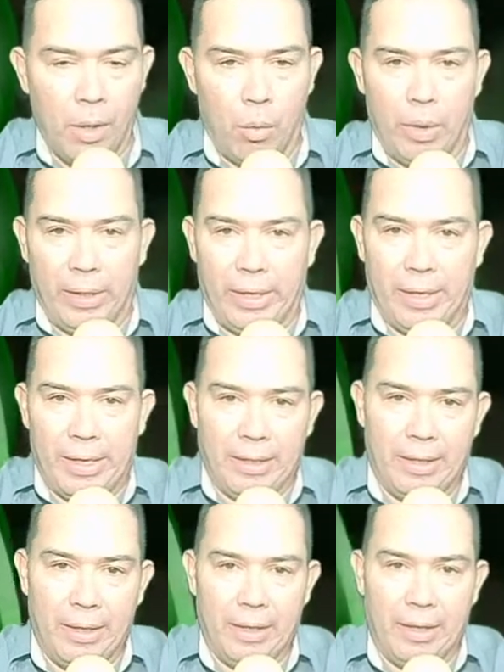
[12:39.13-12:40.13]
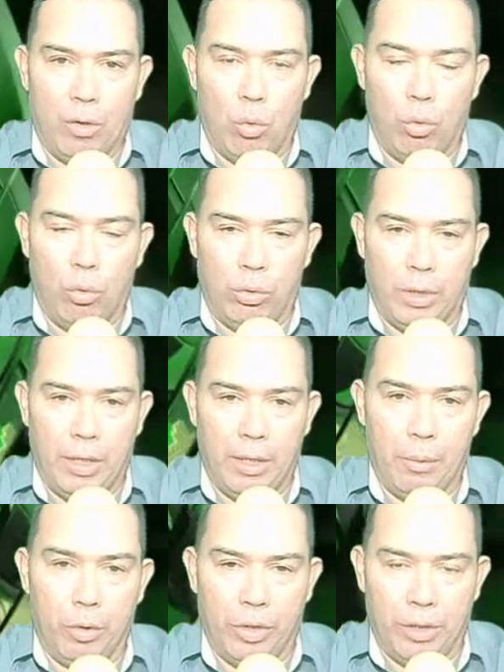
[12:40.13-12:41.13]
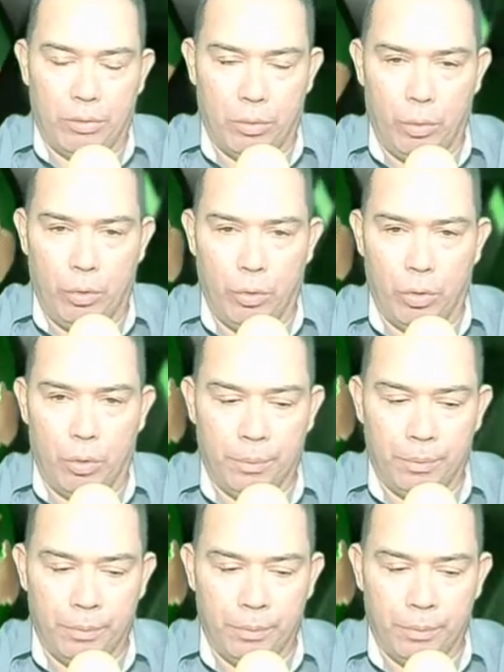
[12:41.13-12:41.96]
cualquier cantidad de cultivo destruyó,